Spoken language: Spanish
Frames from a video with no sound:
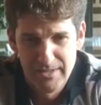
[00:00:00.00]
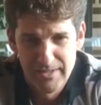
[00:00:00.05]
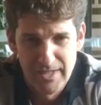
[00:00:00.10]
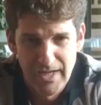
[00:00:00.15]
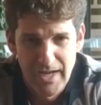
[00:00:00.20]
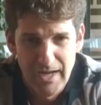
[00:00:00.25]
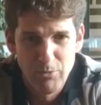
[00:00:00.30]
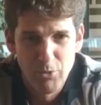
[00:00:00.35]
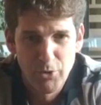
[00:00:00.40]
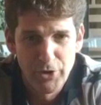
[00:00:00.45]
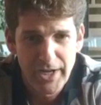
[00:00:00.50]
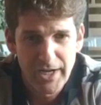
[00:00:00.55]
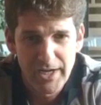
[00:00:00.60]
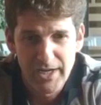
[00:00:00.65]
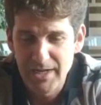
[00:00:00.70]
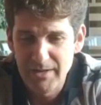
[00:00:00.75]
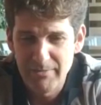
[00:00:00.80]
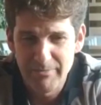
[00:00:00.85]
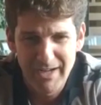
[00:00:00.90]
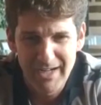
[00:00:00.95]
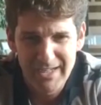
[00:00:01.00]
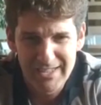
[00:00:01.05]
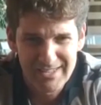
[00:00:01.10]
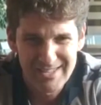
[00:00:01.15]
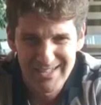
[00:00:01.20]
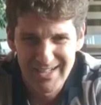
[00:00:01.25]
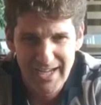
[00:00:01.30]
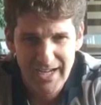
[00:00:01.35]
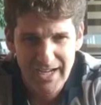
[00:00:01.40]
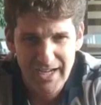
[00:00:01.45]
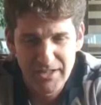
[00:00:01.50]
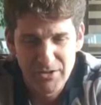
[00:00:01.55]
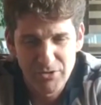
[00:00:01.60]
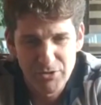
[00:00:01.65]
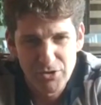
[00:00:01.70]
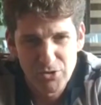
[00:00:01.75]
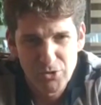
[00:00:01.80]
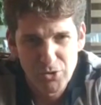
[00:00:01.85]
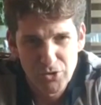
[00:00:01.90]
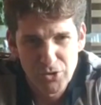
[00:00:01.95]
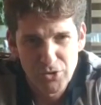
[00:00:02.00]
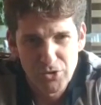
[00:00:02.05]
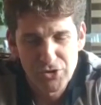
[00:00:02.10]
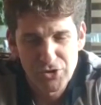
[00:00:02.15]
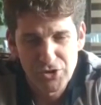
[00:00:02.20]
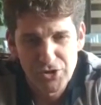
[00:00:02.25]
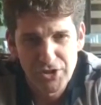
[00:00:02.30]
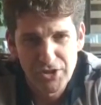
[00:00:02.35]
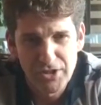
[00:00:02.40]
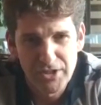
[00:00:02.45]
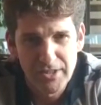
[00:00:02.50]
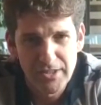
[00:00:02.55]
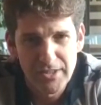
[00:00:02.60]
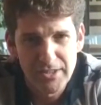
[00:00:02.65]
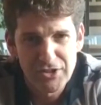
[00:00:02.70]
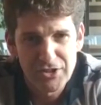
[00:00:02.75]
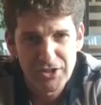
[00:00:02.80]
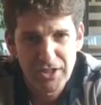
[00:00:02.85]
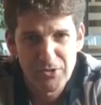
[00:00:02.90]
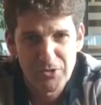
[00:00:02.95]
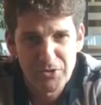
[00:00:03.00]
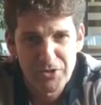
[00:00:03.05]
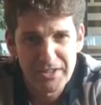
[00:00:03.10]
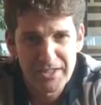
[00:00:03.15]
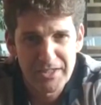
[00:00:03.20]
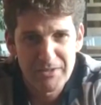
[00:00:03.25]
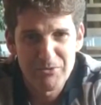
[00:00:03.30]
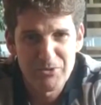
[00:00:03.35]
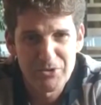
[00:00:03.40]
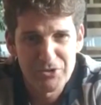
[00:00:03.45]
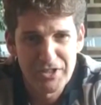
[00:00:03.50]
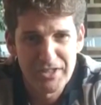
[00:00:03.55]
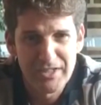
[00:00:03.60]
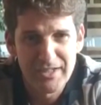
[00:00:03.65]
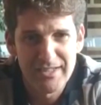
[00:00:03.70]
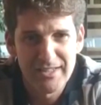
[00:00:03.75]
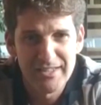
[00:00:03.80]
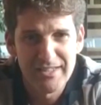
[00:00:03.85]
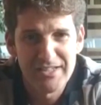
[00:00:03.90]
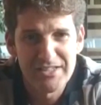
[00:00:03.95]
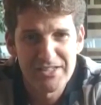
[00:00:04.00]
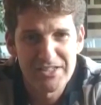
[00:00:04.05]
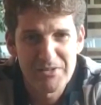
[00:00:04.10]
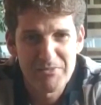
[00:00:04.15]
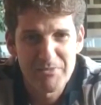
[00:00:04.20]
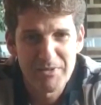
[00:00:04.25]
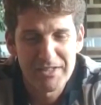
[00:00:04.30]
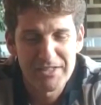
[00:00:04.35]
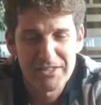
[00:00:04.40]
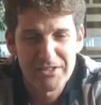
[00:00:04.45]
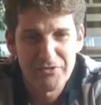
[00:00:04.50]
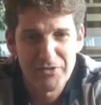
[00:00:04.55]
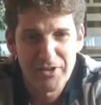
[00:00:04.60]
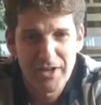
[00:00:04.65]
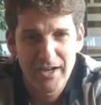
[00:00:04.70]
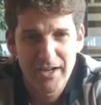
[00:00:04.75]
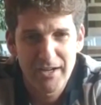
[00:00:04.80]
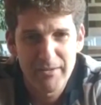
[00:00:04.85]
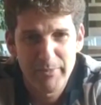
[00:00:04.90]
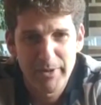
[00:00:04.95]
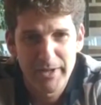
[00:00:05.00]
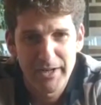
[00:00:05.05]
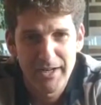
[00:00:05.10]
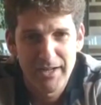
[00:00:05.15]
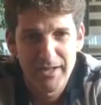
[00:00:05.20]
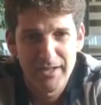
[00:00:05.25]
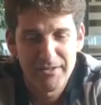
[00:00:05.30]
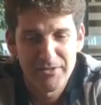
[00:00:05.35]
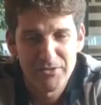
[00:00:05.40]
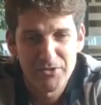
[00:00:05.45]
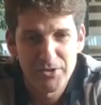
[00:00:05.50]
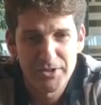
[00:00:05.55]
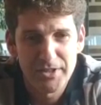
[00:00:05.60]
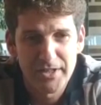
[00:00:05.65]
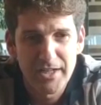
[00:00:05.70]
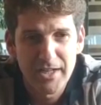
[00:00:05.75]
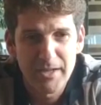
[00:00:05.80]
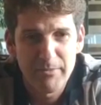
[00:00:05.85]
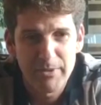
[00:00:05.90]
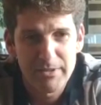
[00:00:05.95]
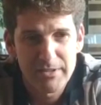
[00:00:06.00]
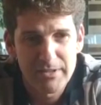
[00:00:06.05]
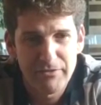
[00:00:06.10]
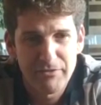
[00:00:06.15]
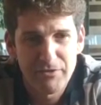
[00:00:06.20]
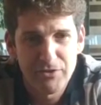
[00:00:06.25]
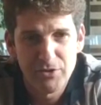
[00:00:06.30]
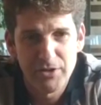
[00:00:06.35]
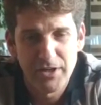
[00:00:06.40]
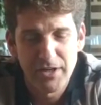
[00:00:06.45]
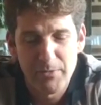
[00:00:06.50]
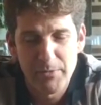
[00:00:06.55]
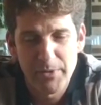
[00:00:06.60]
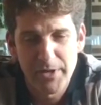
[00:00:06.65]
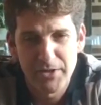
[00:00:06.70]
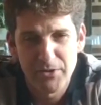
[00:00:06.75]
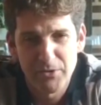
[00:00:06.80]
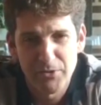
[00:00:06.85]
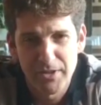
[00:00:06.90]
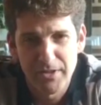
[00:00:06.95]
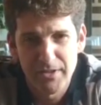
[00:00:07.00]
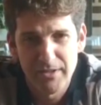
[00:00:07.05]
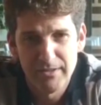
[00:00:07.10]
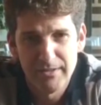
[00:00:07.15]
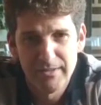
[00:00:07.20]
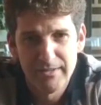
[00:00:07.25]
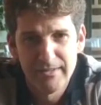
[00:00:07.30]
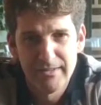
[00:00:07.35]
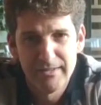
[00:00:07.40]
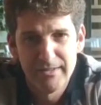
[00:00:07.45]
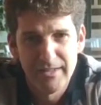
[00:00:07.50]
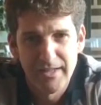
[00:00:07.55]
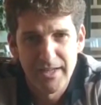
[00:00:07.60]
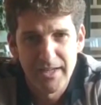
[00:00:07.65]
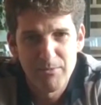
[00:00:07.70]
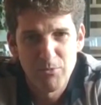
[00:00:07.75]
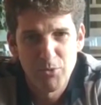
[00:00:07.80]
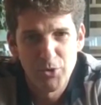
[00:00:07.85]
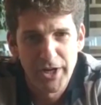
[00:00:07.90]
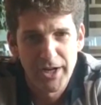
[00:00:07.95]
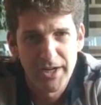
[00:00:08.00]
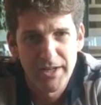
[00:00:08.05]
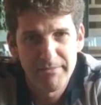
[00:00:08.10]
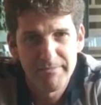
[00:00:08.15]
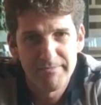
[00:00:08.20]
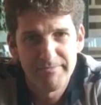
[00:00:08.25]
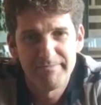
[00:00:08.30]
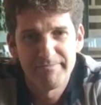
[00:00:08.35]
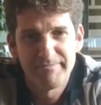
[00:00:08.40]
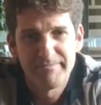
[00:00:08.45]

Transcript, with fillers: a Burela, el más lejano de todos, y, ya lo quitamos de, encima de, encima ese viaje para no tener que pasar frío en el invierno en Burela.